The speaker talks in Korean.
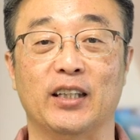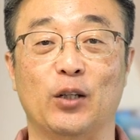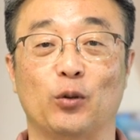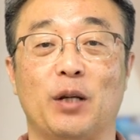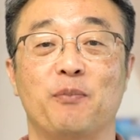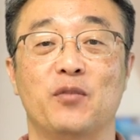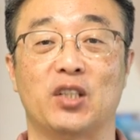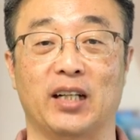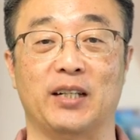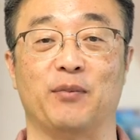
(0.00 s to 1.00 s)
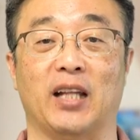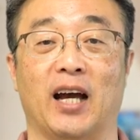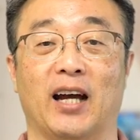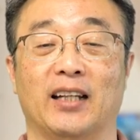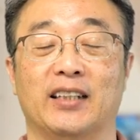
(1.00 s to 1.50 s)
153
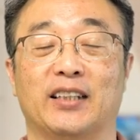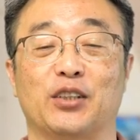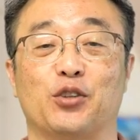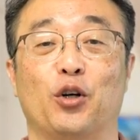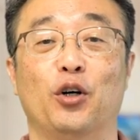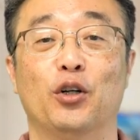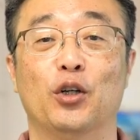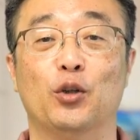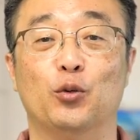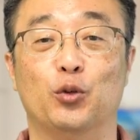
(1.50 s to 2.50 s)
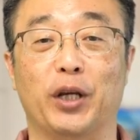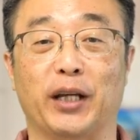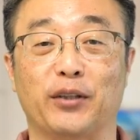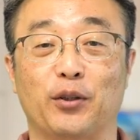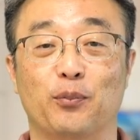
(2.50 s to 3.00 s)
시간입니다. 하나님께서
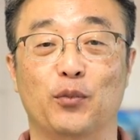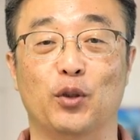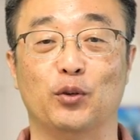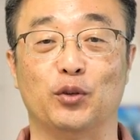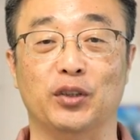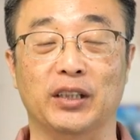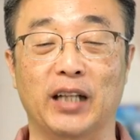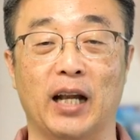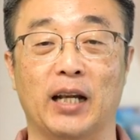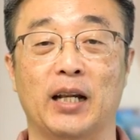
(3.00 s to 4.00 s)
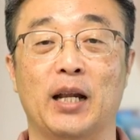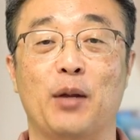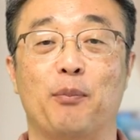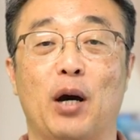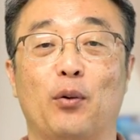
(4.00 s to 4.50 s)
우리에게 선물로 주신 이날
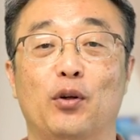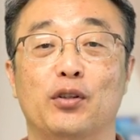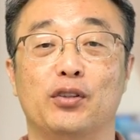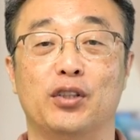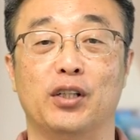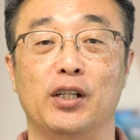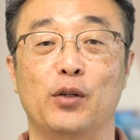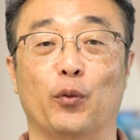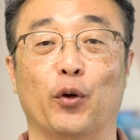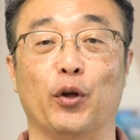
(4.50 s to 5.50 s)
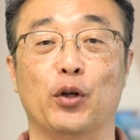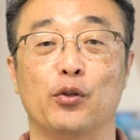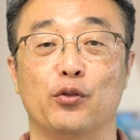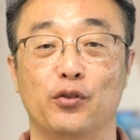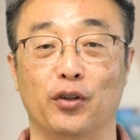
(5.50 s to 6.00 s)
8월 7일 월요일
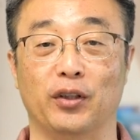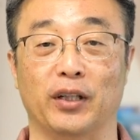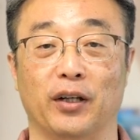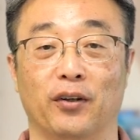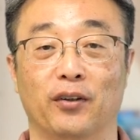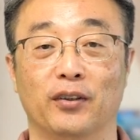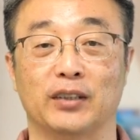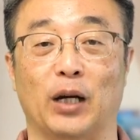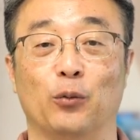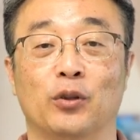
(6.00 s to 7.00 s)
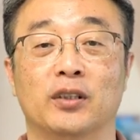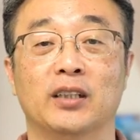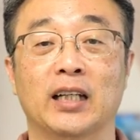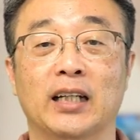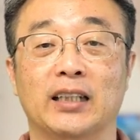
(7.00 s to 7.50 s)
순서인데요. 자,
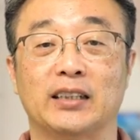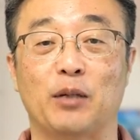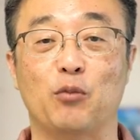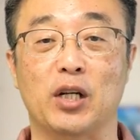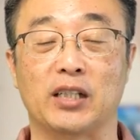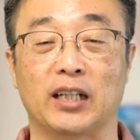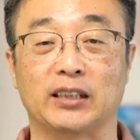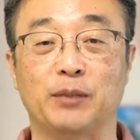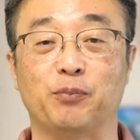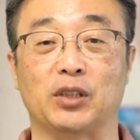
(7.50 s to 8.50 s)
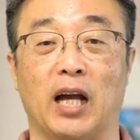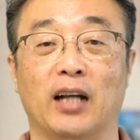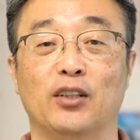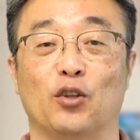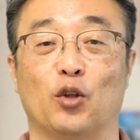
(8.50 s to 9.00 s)
오늘은 사무엘상
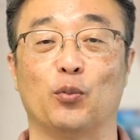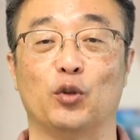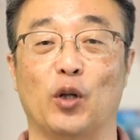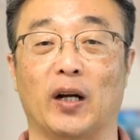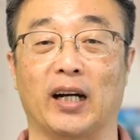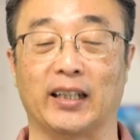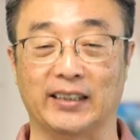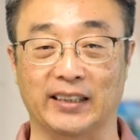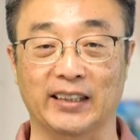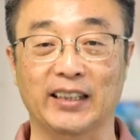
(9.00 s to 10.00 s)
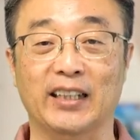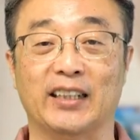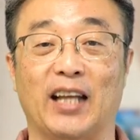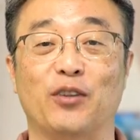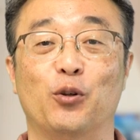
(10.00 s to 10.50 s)
10장 여러분들과 같이
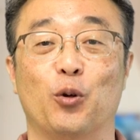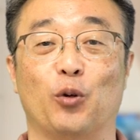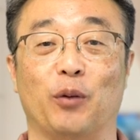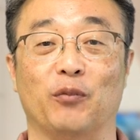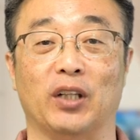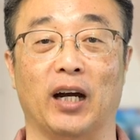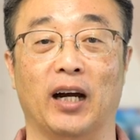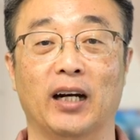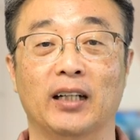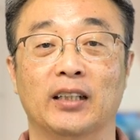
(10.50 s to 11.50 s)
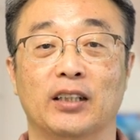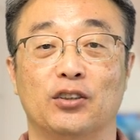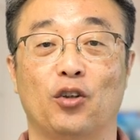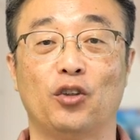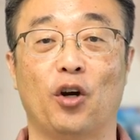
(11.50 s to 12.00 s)
나누려고 합니다.
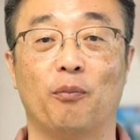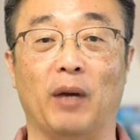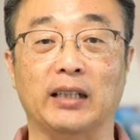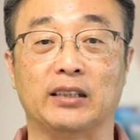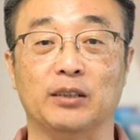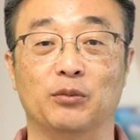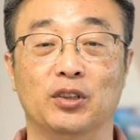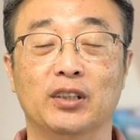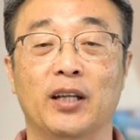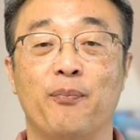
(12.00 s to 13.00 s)
성경 말씀은